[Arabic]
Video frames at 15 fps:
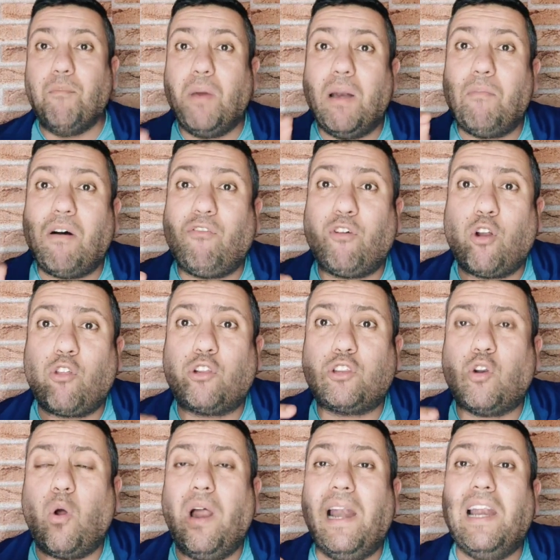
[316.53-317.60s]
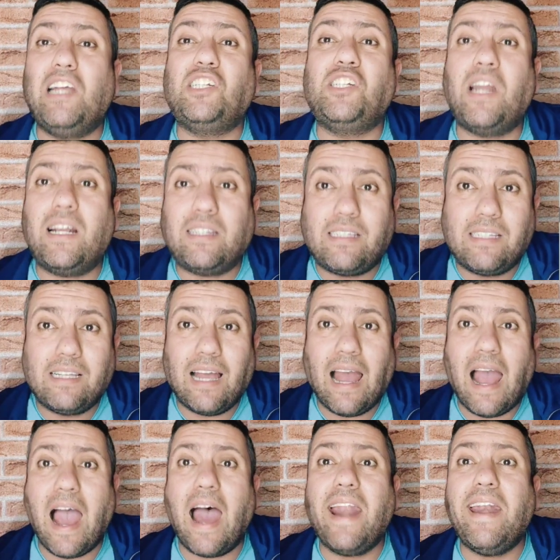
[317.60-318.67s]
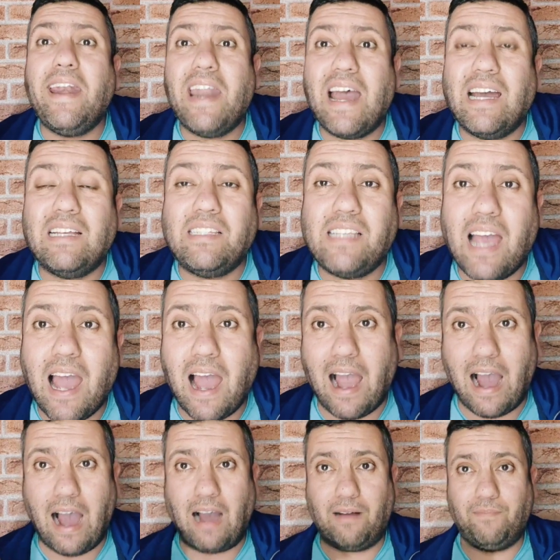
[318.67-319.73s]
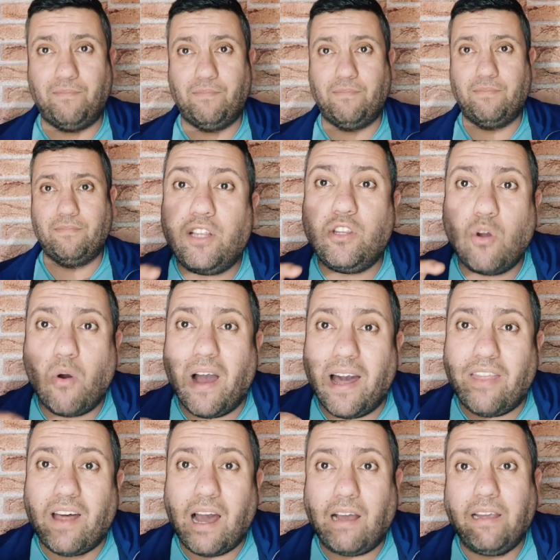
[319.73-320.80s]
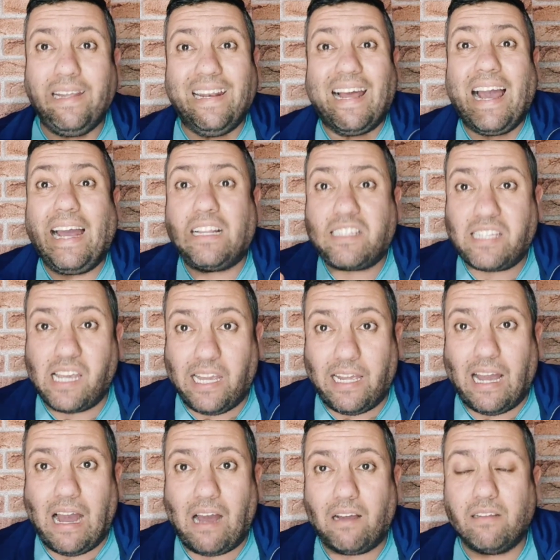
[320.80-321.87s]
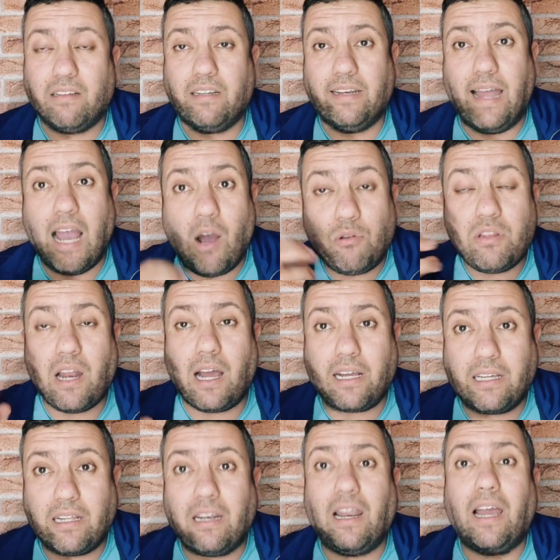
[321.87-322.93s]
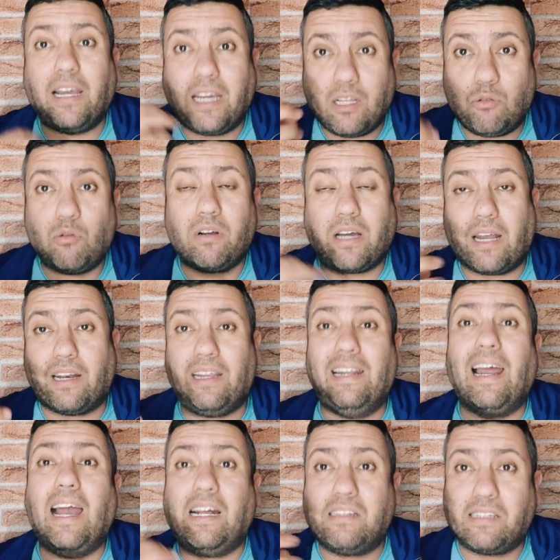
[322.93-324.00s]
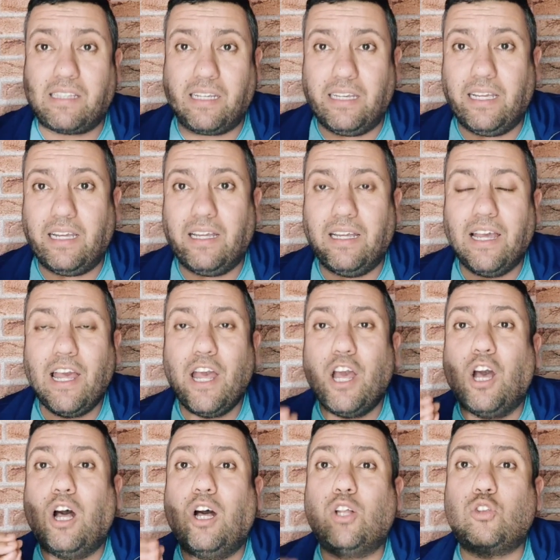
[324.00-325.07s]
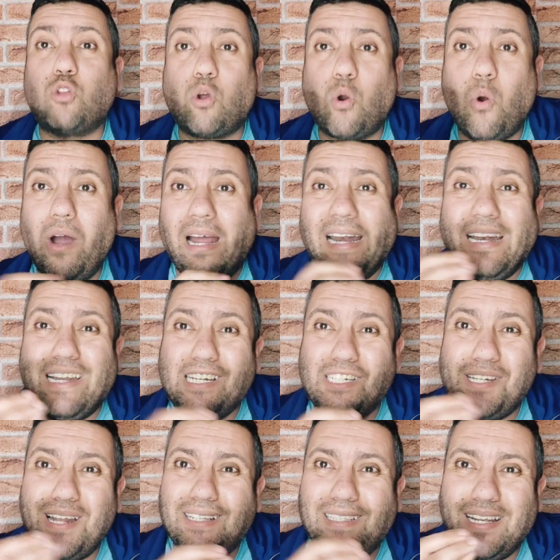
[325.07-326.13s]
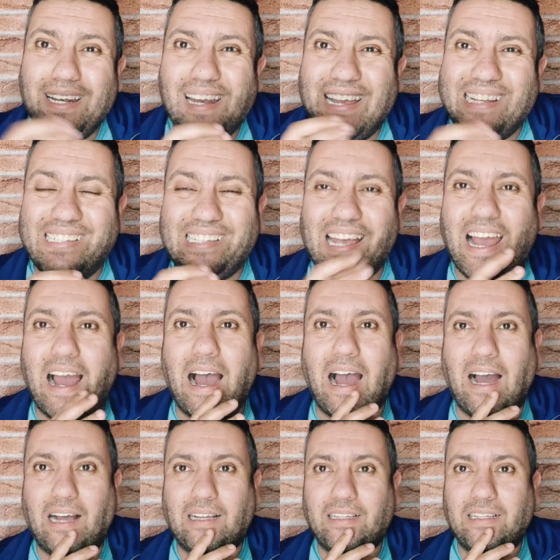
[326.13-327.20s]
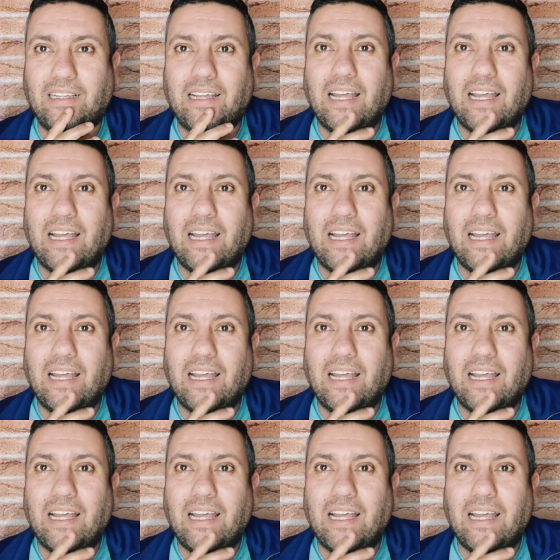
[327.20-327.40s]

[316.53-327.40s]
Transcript: من المفروض تروح لجنه النزاهه فيديو هذا الى عاد صحيحه نعاود ناكد ونكرر الى عاد صحيح تروح لجنه النزاهه